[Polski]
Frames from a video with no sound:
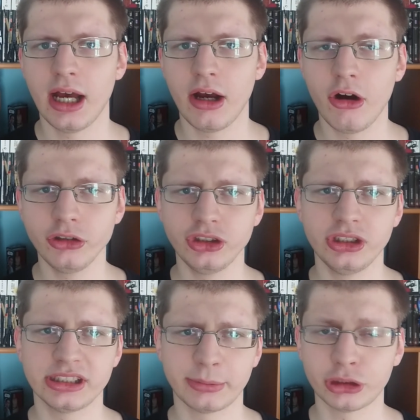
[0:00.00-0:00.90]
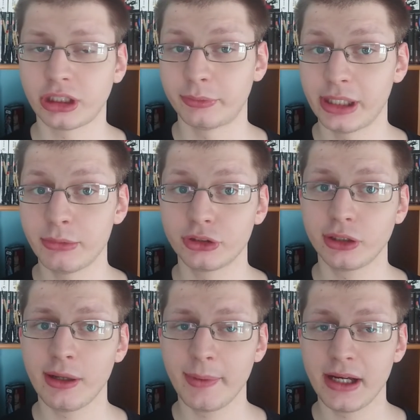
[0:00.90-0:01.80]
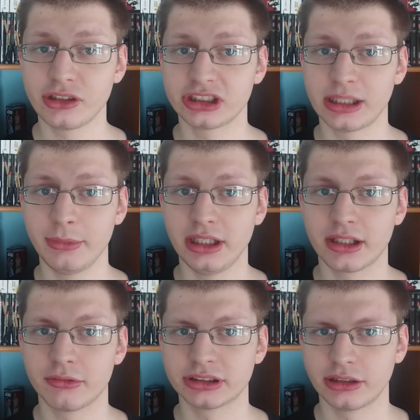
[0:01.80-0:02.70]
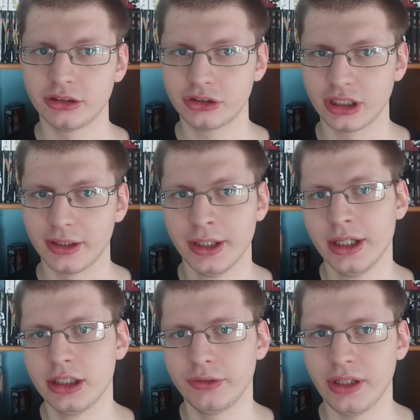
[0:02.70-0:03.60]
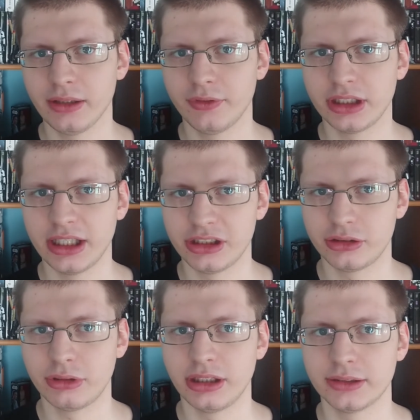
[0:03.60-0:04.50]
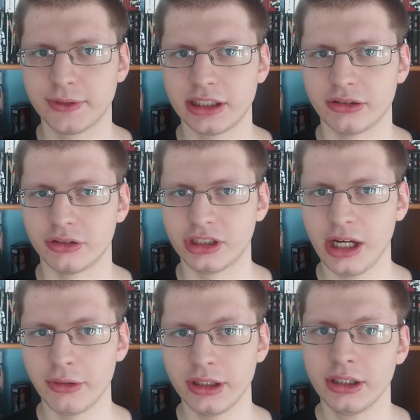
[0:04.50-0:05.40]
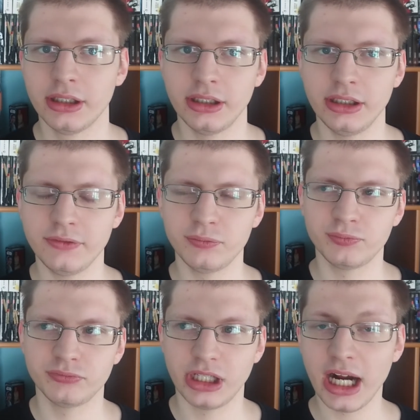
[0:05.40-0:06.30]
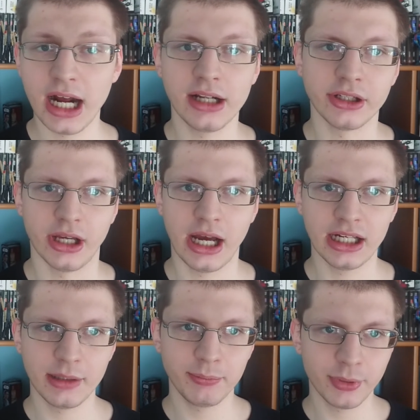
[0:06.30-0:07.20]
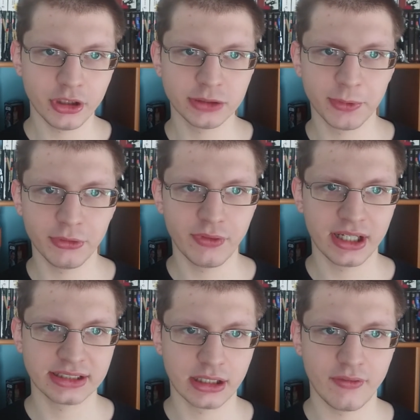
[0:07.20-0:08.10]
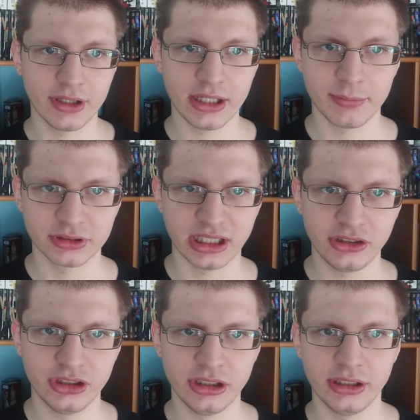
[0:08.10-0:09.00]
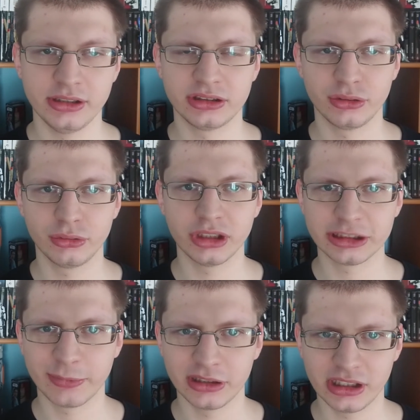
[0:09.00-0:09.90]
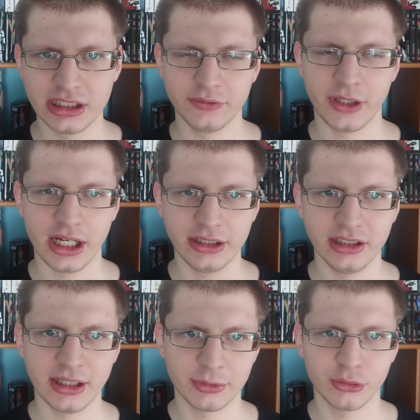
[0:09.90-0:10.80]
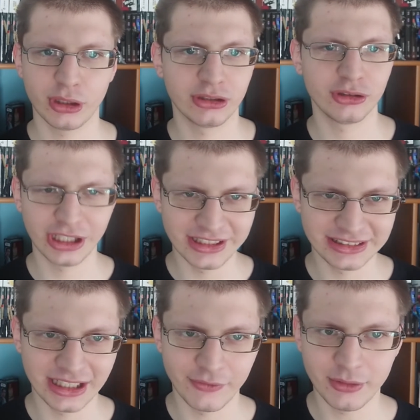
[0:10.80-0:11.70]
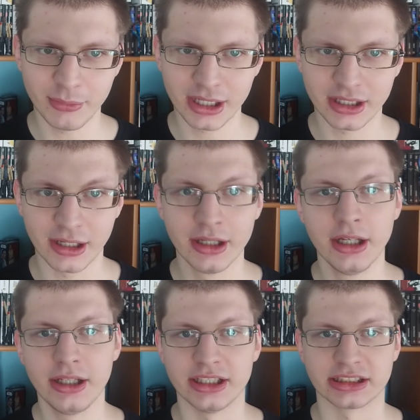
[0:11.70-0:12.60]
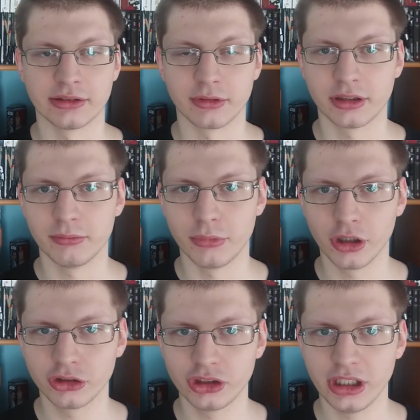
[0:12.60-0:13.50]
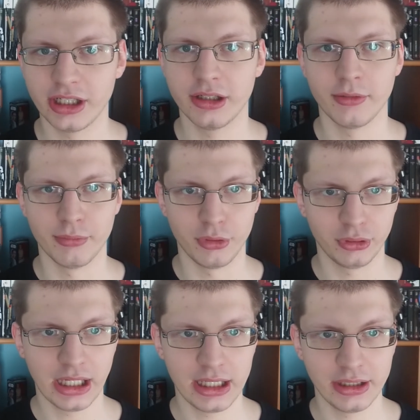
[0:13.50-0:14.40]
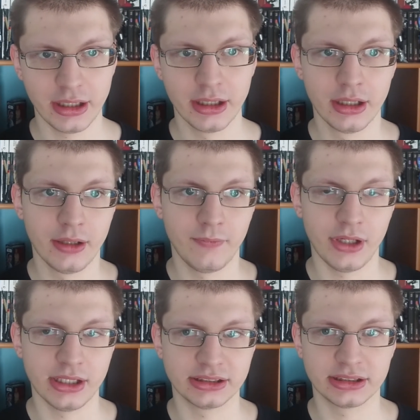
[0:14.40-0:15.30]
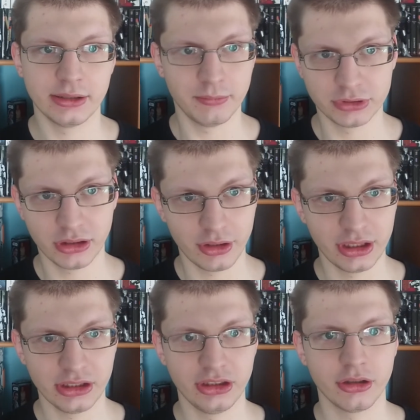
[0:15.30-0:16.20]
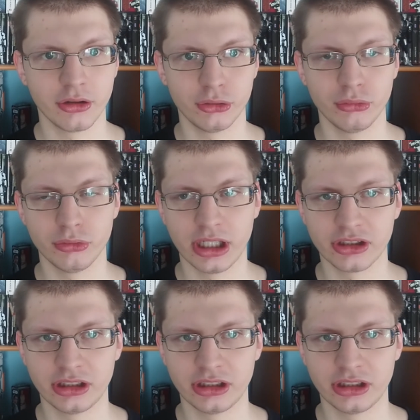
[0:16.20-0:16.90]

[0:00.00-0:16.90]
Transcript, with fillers: Choć nie zaprzeczam temu, że łapała czasami lekką zadyszkę, świat wydaje się tutaj niezwykle dojrzały i realny, ale biorąc pod uwagę zachowania postaci i struktury społeczeństwa, a nie na przykład to, że istnieje w nim magia, jest mrocznie, brutalnie, więc sorry jeśli kogoś urażę